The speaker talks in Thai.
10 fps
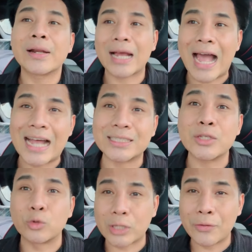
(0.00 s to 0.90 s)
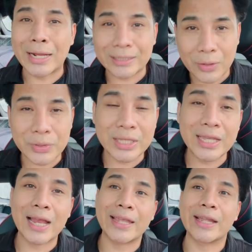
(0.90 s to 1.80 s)
ราคาจะอยู่เท่านั้นเท่านี้
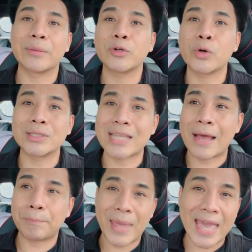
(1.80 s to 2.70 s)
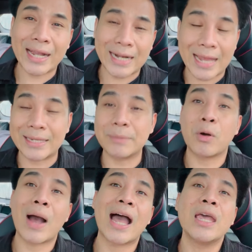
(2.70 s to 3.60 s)
อะไรอย่างเงี้ยครับทุกคนจะเป๊ะขนาดนี้ เพ
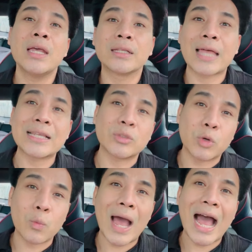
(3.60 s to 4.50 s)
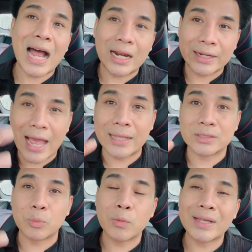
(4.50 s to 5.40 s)
ราะว่าถ้าสมมติว่าเนี่ย
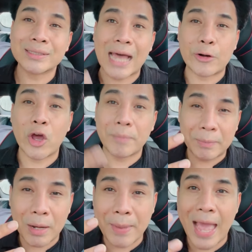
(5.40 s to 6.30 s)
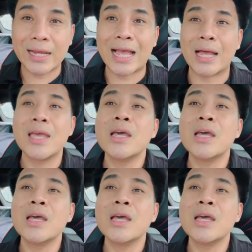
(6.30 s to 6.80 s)
สมมติว่าสาวน้อยเพชรบ้านแพงเนี่ย